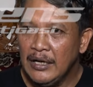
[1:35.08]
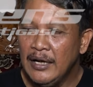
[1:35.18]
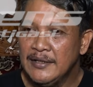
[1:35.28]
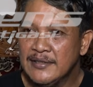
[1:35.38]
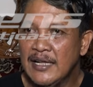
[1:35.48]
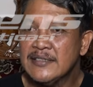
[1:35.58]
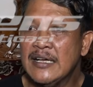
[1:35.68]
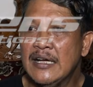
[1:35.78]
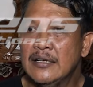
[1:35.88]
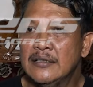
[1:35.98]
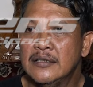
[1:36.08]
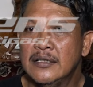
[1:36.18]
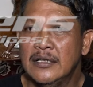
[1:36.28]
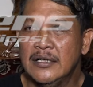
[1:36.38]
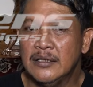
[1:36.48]
hari Selasa
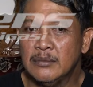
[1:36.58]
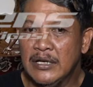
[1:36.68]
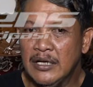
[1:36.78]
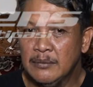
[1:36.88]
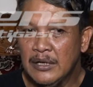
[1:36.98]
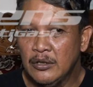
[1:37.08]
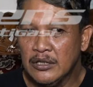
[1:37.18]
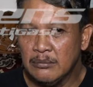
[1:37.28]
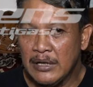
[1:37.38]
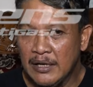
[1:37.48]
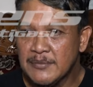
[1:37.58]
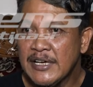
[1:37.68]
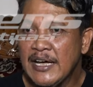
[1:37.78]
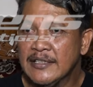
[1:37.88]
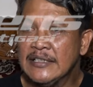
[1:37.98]
ke makam kalau ke makam
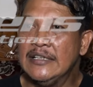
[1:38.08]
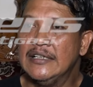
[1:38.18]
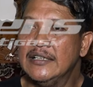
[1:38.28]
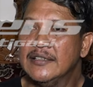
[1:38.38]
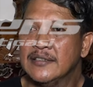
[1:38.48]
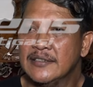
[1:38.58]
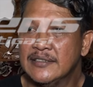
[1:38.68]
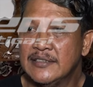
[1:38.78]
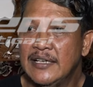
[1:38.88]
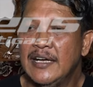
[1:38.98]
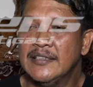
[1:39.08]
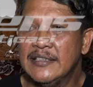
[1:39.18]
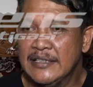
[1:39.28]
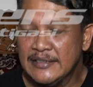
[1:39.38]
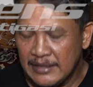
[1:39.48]
saya antar saya
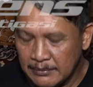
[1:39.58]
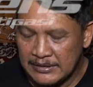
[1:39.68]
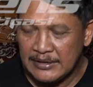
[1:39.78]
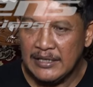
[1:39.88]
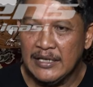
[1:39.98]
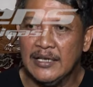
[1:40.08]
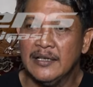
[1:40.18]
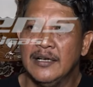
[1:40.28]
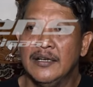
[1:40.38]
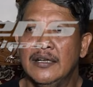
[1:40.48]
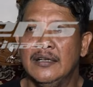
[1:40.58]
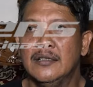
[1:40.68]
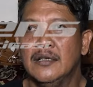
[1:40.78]
antar sama saya karena